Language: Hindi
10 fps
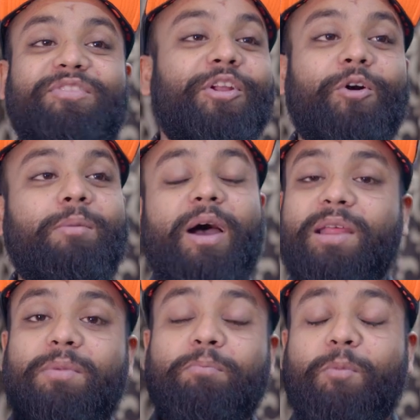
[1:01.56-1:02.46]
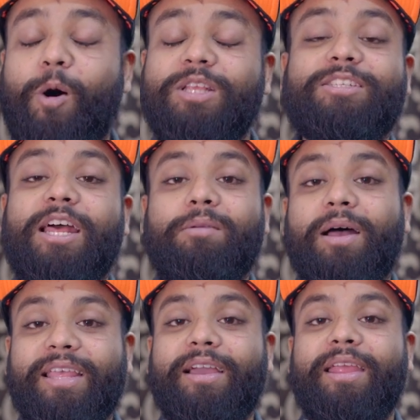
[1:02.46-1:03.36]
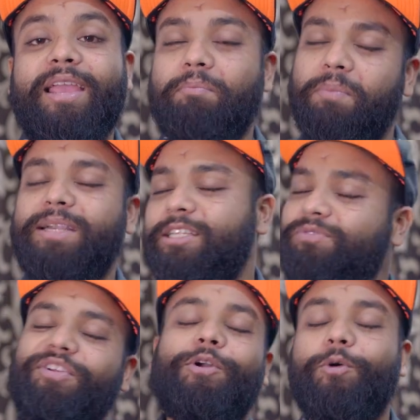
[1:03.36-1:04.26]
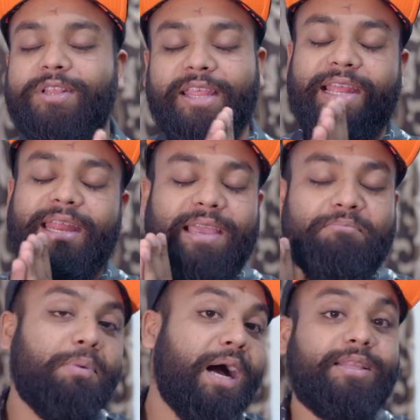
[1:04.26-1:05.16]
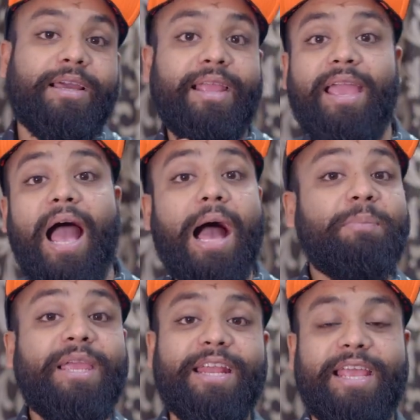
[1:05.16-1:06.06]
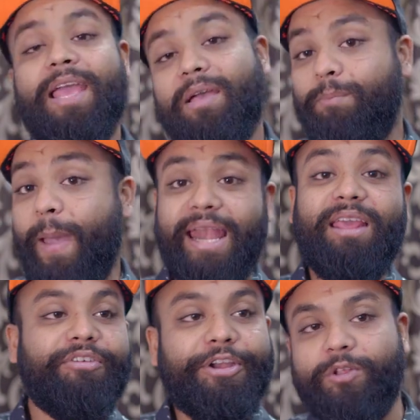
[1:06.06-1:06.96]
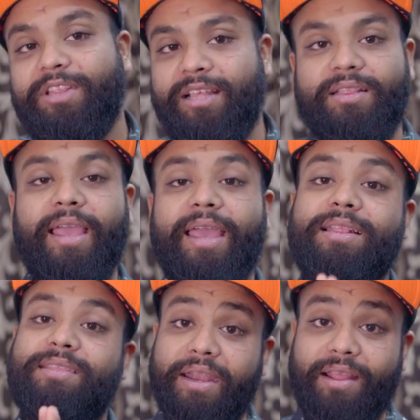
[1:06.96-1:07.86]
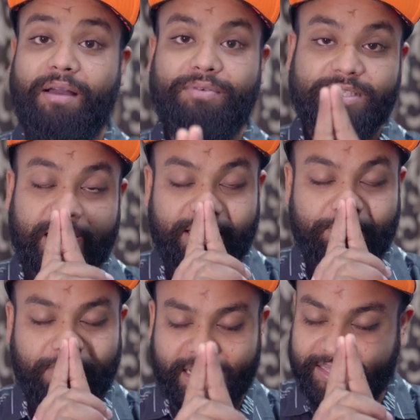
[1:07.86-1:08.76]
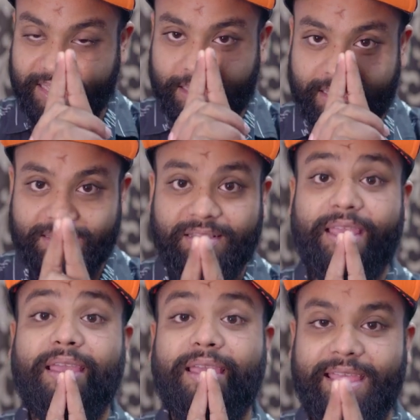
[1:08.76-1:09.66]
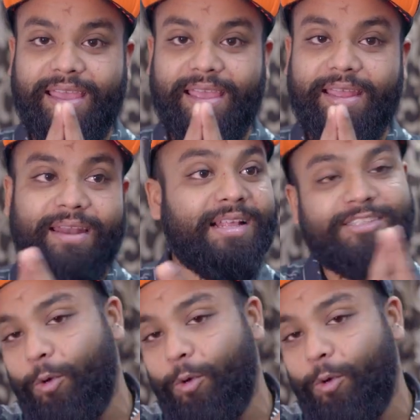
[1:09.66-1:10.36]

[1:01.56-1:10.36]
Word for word: वीडियो के बारे में बहुत सारी बातें करेंगे बट इस वीडियो को देखने के बाद करेंगे अभी नहीं पहले वीडियो देखते हैं देन काफ़ी सारी बातें करते हैं लेट्स